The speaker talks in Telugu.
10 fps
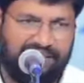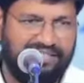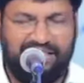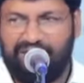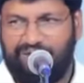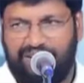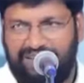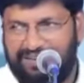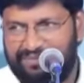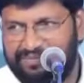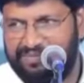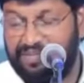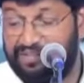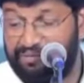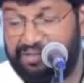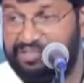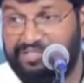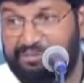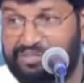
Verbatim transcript: కృష్ణదేవరాయలు ఇతను మంచి